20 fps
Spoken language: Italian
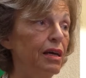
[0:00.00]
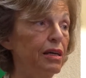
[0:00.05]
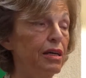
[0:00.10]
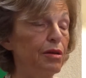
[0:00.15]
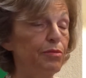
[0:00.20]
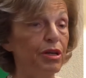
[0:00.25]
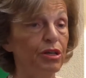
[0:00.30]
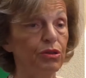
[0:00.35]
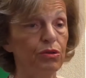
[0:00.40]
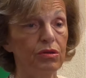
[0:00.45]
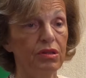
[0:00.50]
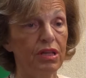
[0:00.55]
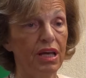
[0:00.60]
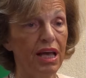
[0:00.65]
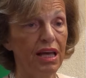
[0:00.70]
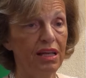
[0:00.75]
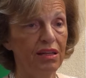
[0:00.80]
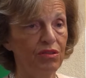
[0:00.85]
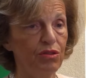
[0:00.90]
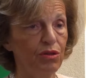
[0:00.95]
cambiato
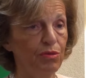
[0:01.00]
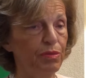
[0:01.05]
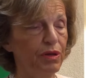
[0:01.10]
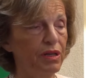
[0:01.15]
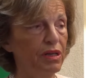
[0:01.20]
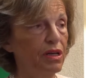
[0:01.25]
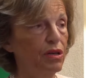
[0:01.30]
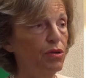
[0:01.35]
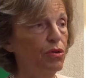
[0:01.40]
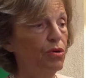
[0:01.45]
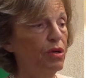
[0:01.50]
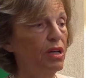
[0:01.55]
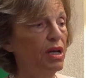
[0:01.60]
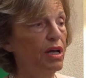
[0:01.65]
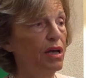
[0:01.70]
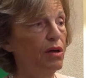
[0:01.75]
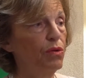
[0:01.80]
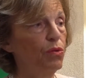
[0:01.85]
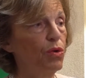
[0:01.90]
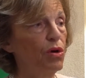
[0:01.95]
tanto perché con
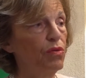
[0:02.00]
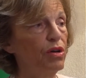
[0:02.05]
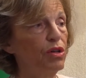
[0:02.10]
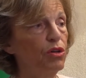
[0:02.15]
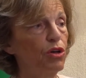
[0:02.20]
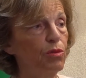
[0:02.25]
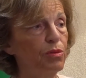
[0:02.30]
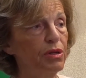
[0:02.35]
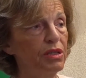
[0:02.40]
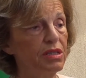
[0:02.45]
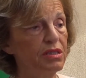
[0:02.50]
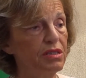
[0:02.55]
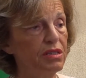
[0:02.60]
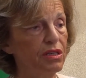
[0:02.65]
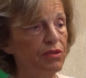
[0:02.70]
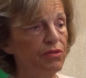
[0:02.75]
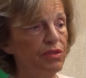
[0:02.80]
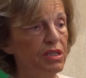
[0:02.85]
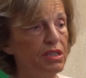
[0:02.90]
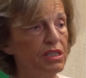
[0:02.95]
la nuova norma dei
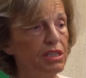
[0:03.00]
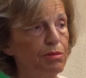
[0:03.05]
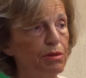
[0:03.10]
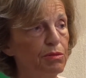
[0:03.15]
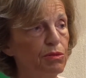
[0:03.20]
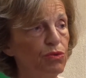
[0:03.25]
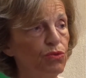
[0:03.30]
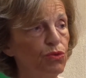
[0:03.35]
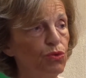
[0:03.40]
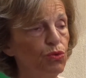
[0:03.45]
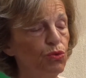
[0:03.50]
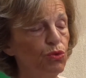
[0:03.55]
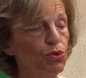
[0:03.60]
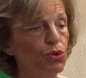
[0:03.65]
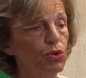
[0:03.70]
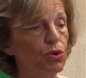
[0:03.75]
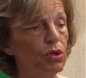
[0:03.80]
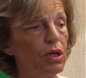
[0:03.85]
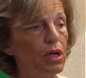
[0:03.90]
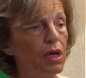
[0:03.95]
servizi abbiamo
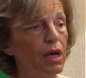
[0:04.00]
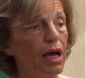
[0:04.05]
voluto